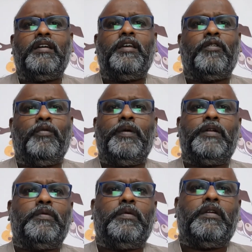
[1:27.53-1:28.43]
ఎక్కువ
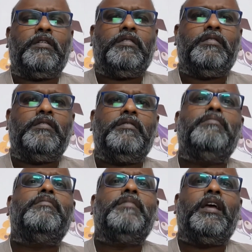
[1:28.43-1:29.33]
పెట్టుకున్నారు
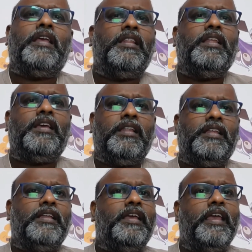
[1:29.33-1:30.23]
హిందీకి
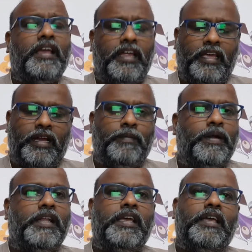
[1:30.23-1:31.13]
దీనికి ఇక్కడ
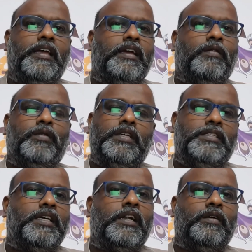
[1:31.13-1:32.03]
మట్టుకే కొద్దిగా
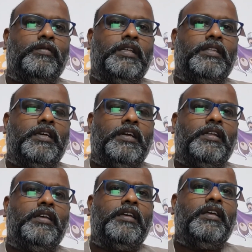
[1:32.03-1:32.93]
తేడా ఉంది
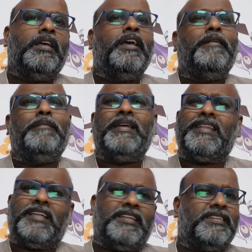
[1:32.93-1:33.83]
కానీ
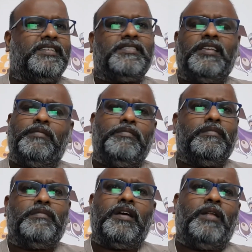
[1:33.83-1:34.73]
మిగతా అదంతా సేమ్
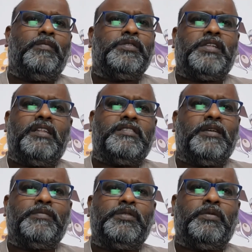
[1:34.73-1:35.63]
ఆల్మోస్ట్ ఆల్
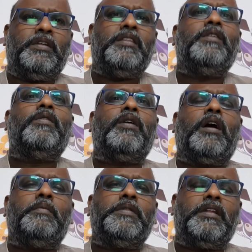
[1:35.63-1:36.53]
సేమ్ స్టోరీ దీంట్లో
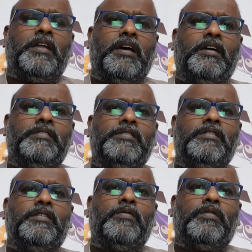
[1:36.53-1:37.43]
కాకపోతే
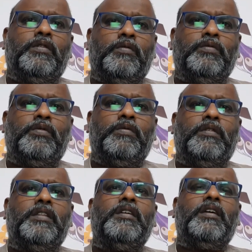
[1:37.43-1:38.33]
నాగార్జునకి ఒక కూతురు
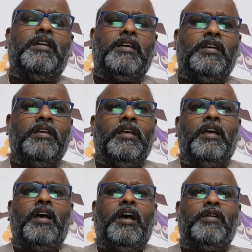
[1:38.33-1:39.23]
ఉంటుంది
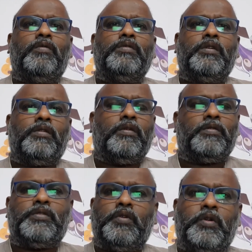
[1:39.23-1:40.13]
ఆ కూతురుతో ఒక
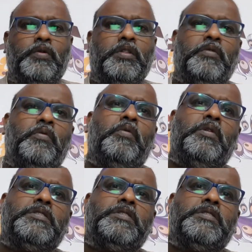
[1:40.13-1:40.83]
స్టోరీ ఉంటుంది గూగుల్